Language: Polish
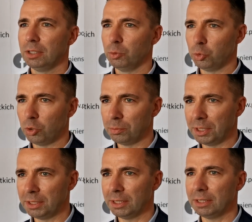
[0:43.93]

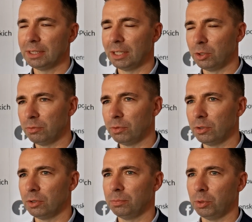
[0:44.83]
uruchomienie na nowo